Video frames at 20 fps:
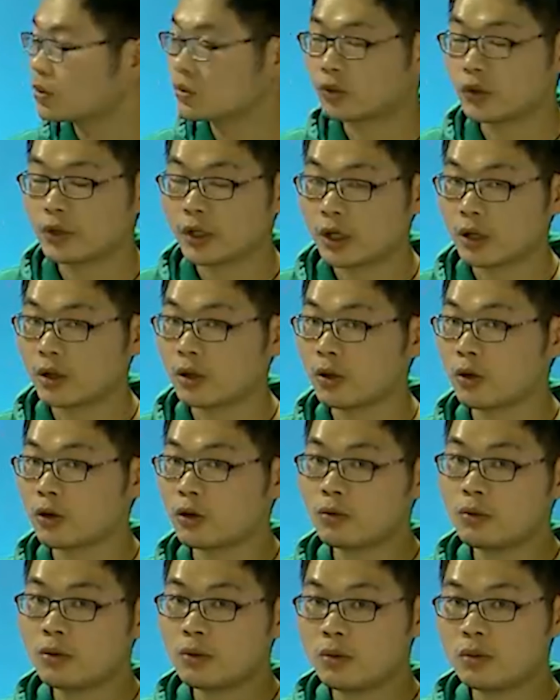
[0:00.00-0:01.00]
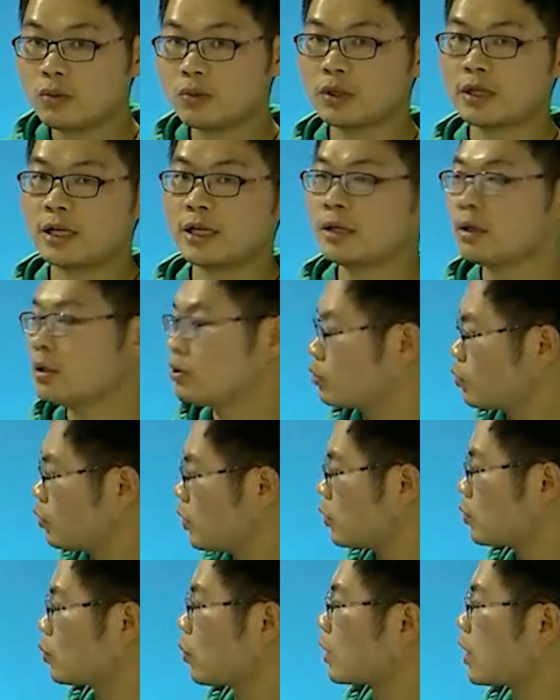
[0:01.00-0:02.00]
最后我来
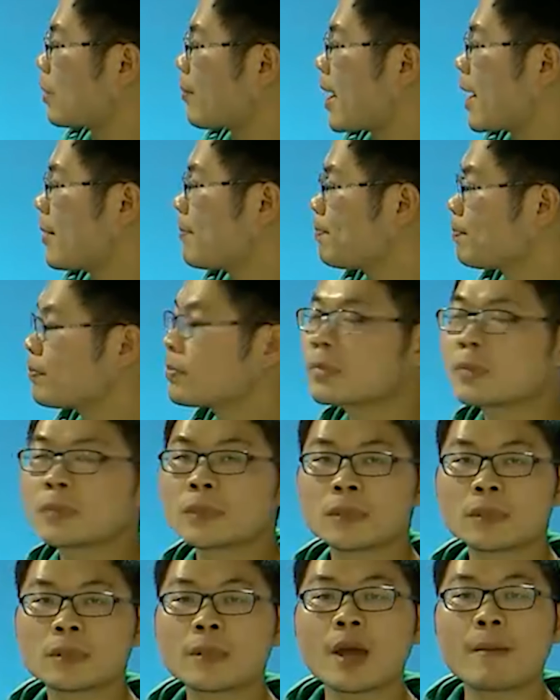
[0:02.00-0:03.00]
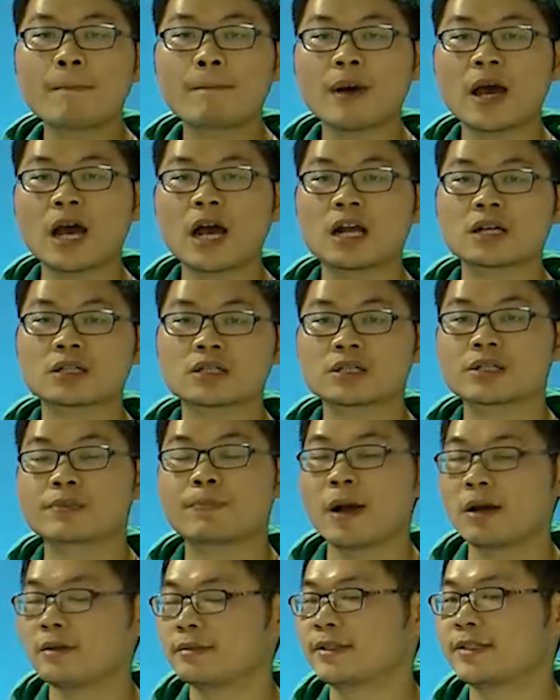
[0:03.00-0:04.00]
最多的吧，八只
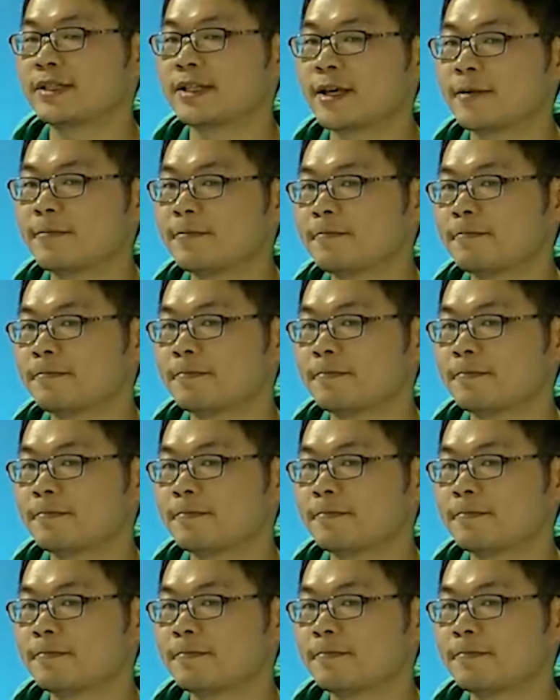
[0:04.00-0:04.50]
螃蟹，